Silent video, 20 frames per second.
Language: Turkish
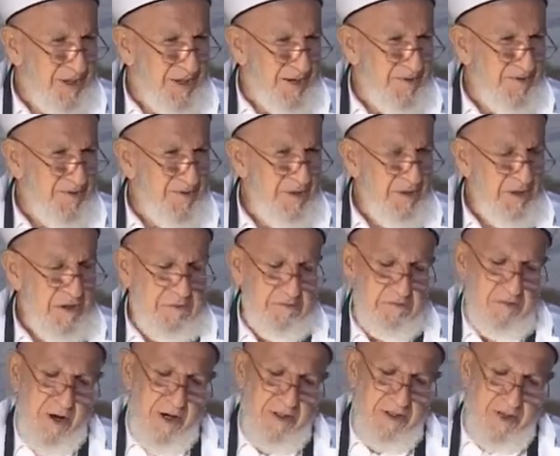diye.
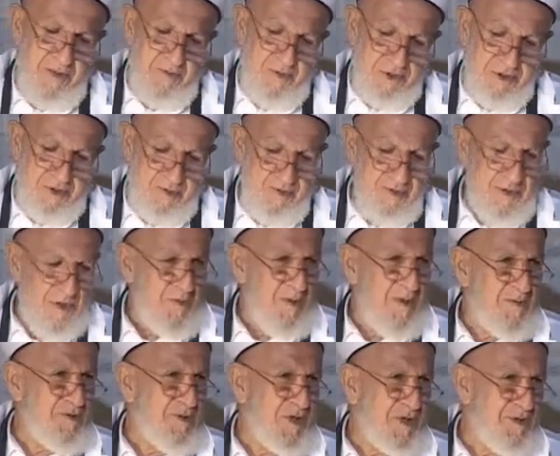Madem işim
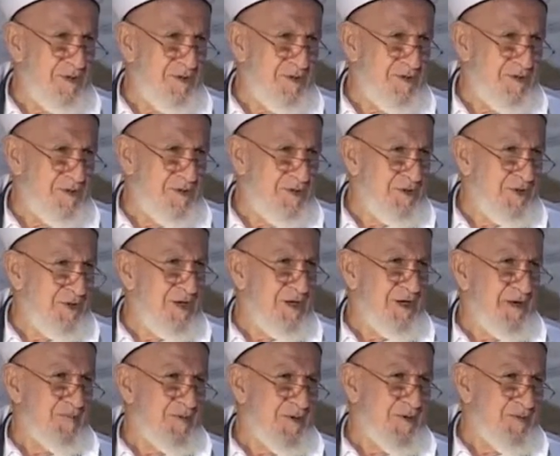tamamsa arkadaş niye
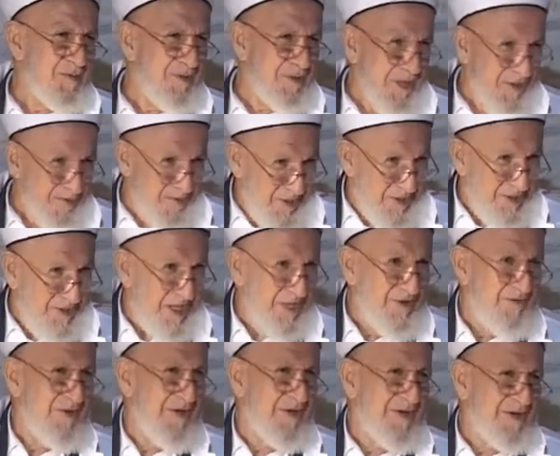yapayım ki deme,
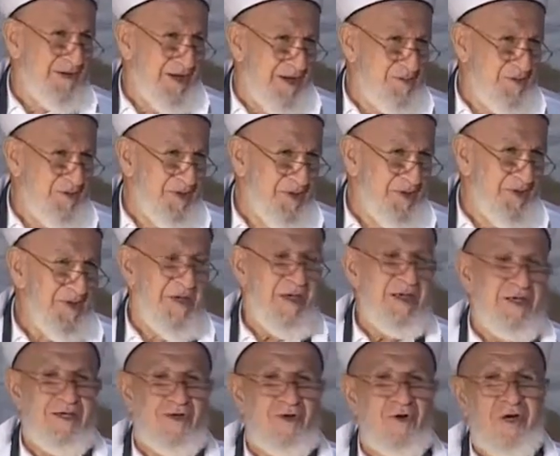verir, değil mi?
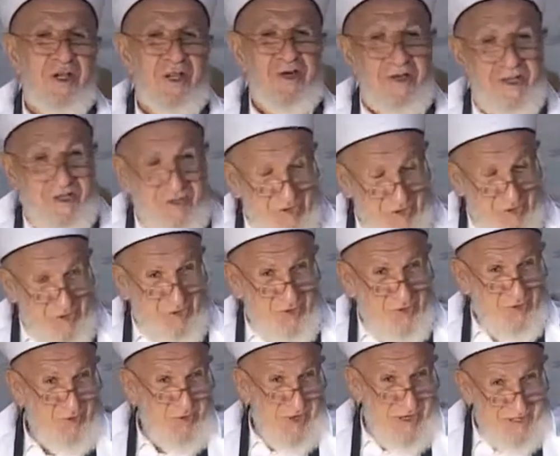Ki öyle
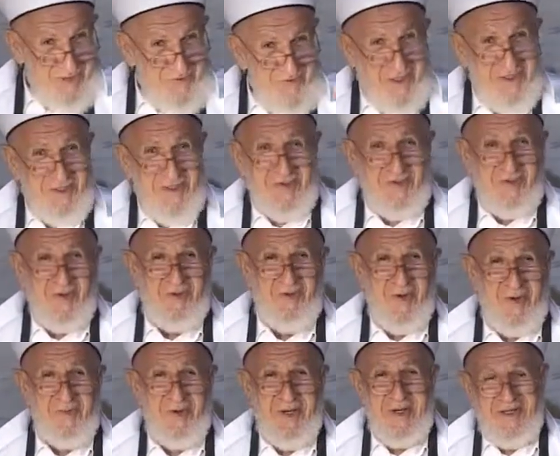gruplar da var şimdi
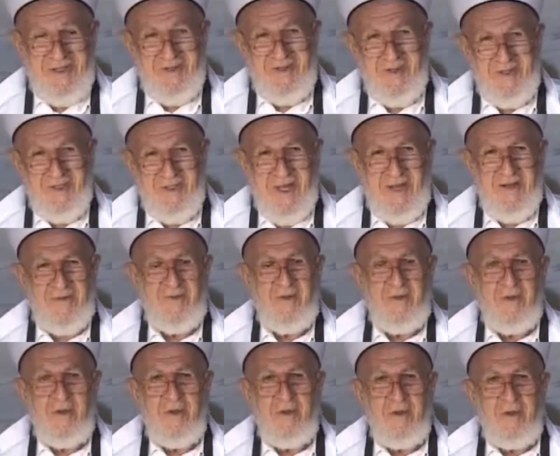memleketimizde.
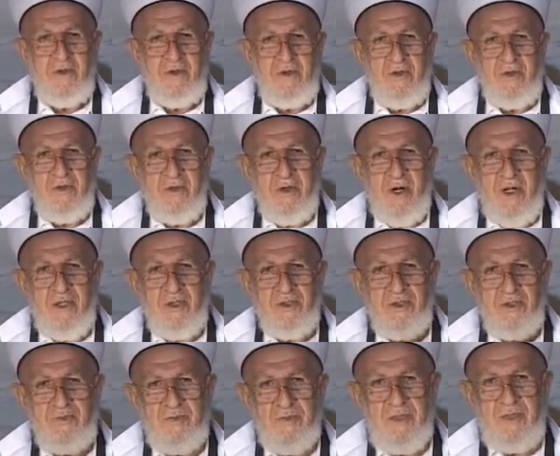
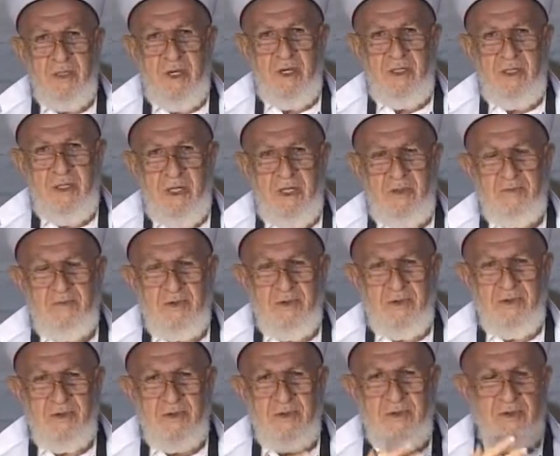Kardeşim biz Allah'ı
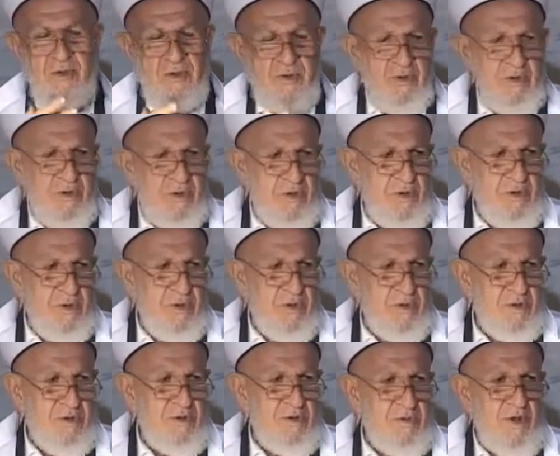bulduk.
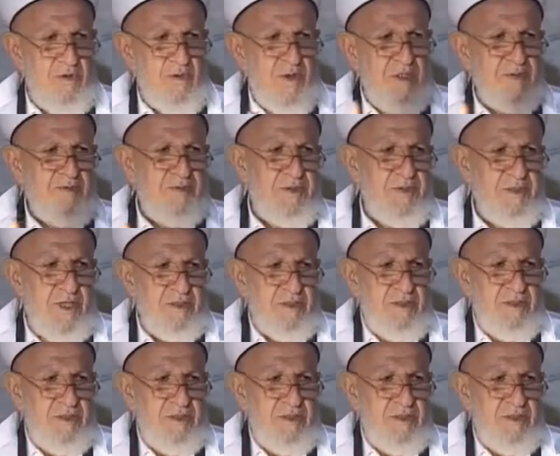Namaz bizden